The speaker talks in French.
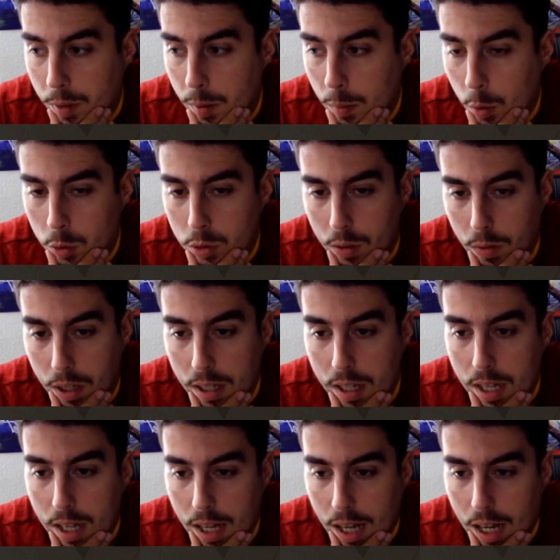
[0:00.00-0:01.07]
premier tout ça, voilà.
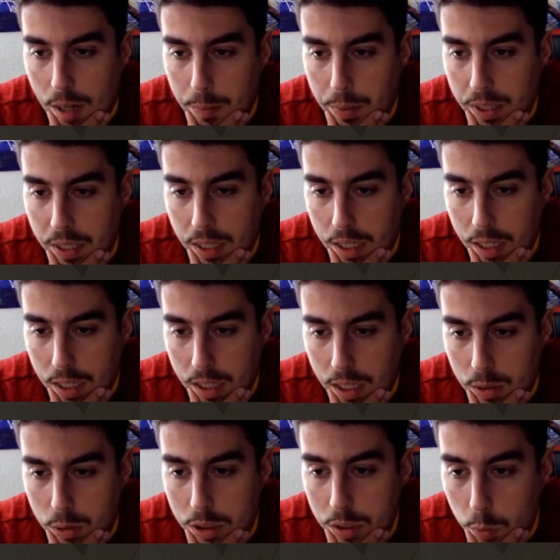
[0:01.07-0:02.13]
Un prêt.
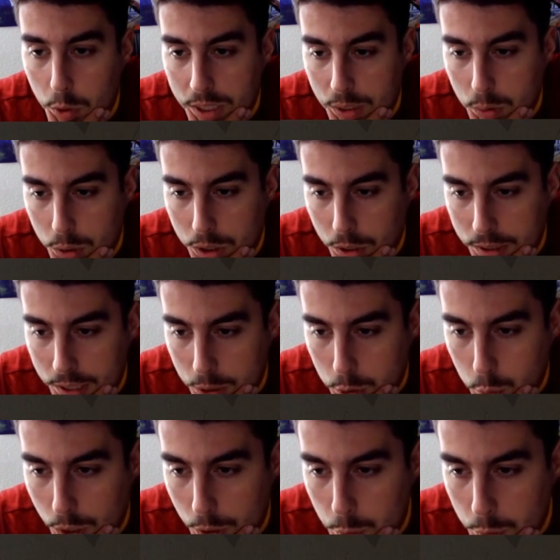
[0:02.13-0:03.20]
Ensuite, niveau 15, ok, on a
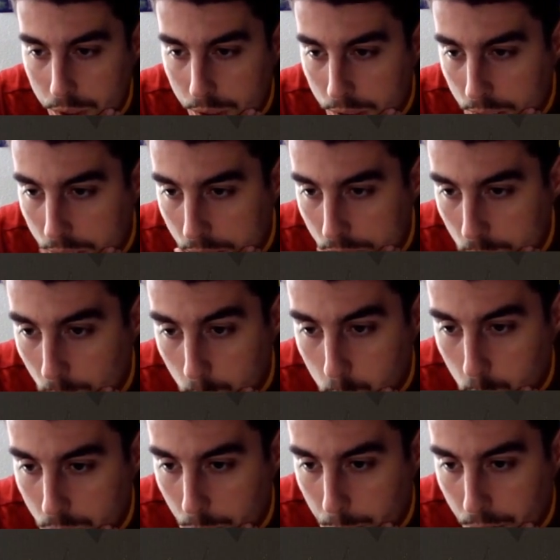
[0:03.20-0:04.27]
soit lui. Donc, je
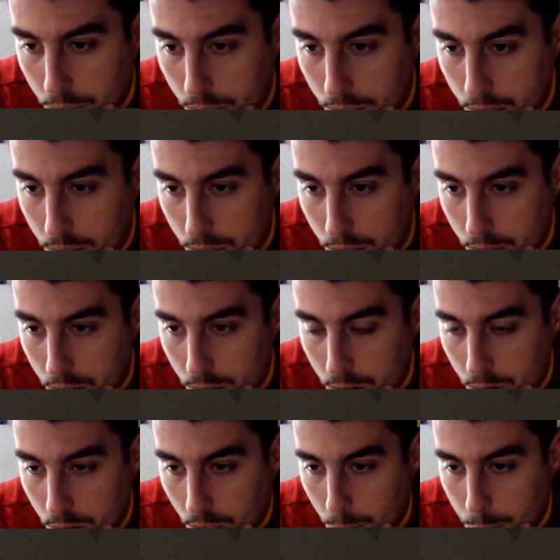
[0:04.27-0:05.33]
connais pas.
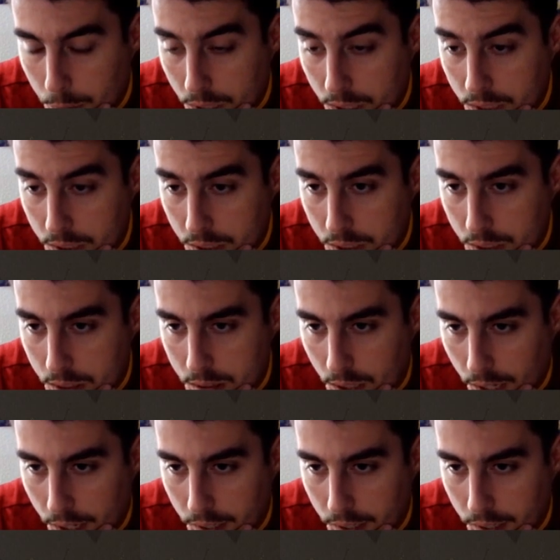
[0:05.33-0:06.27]
On hein. oh, pas cliquer, ça a